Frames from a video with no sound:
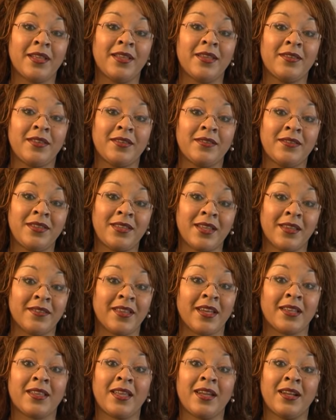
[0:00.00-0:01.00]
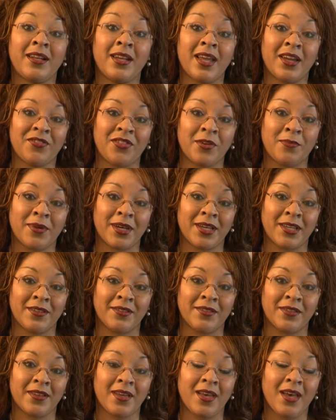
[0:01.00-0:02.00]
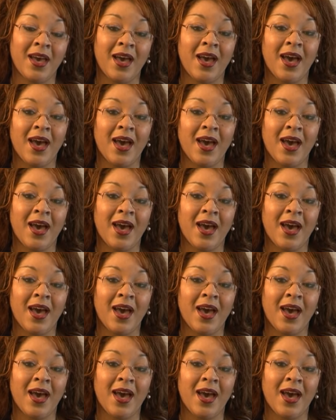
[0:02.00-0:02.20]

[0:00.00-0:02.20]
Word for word: ça nécessite un certain lâcher-prise.